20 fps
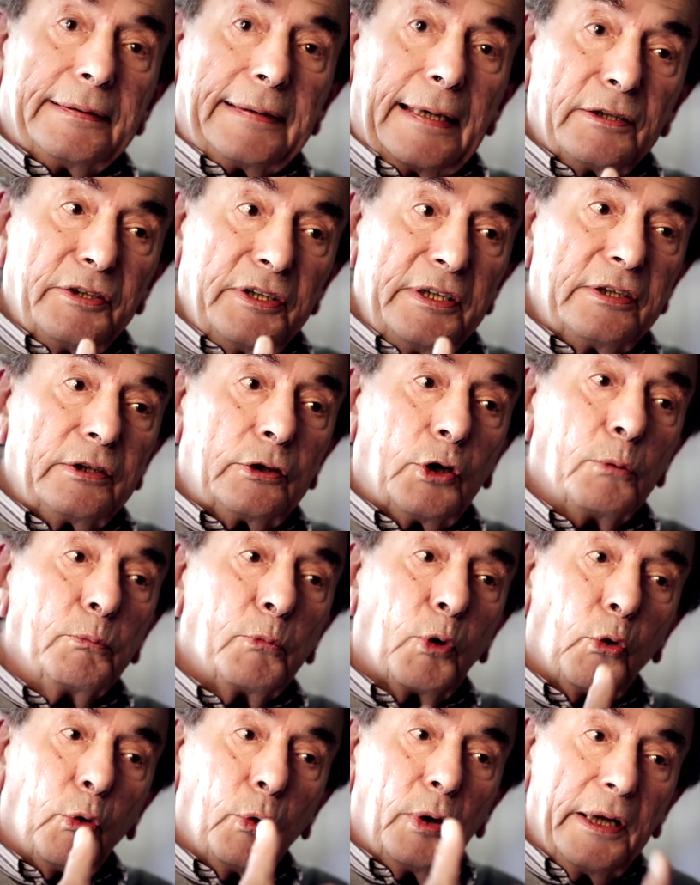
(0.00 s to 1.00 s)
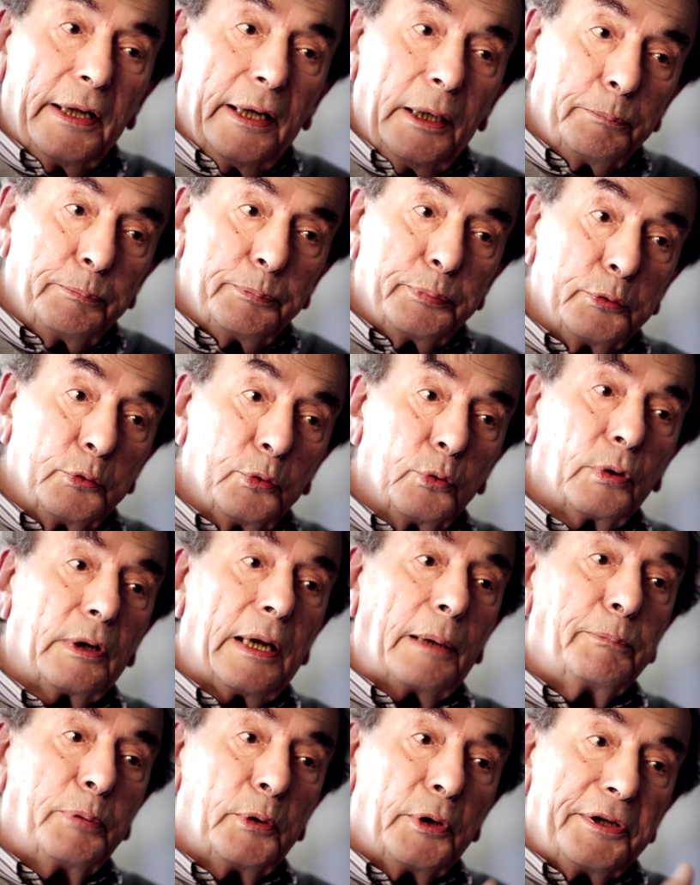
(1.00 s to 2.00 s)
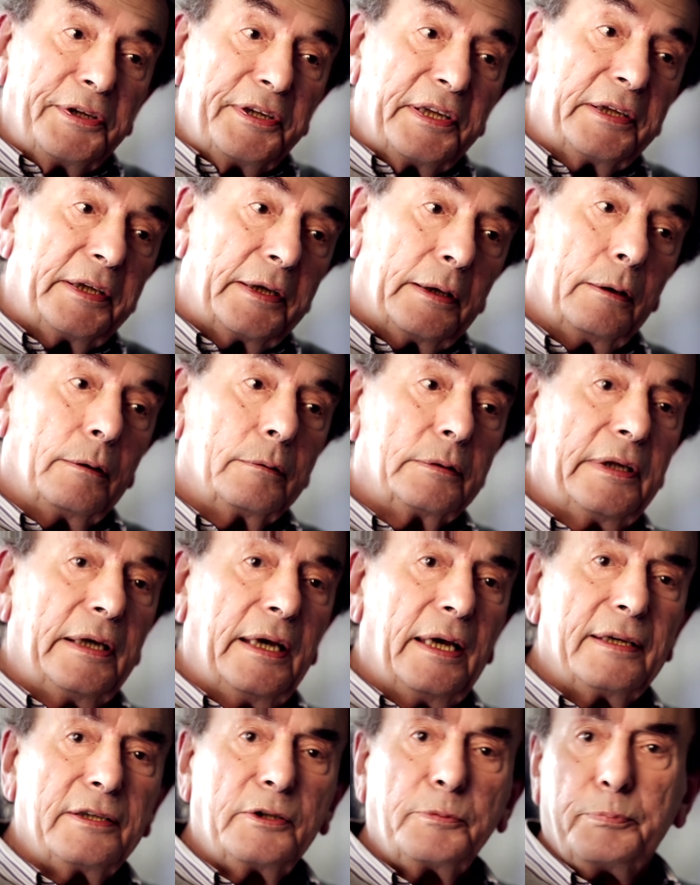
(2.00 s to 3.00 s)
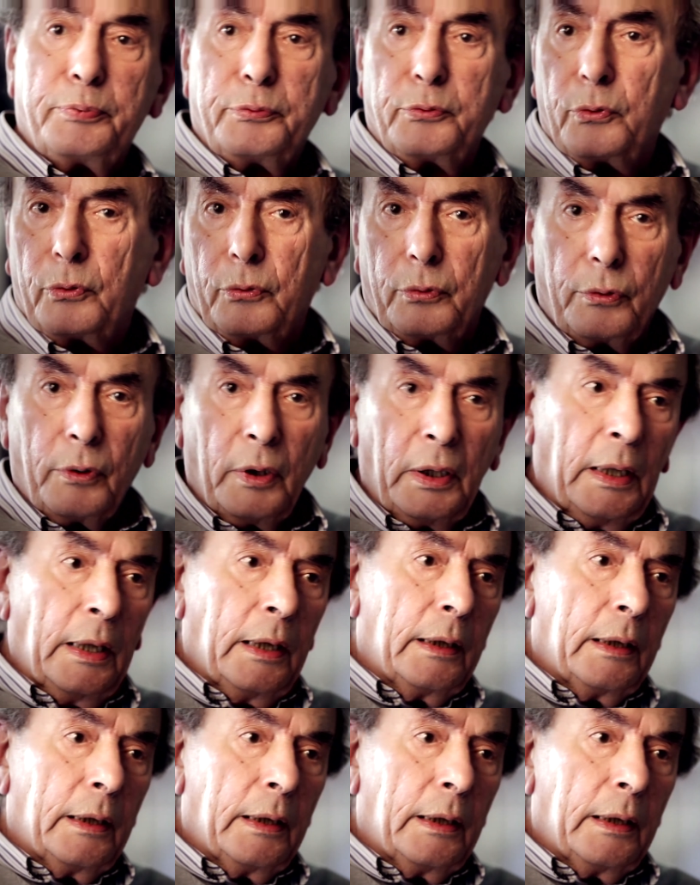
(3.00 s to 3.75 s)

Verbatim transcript: agissent comme relais pour la politique irlandaise, pour euh,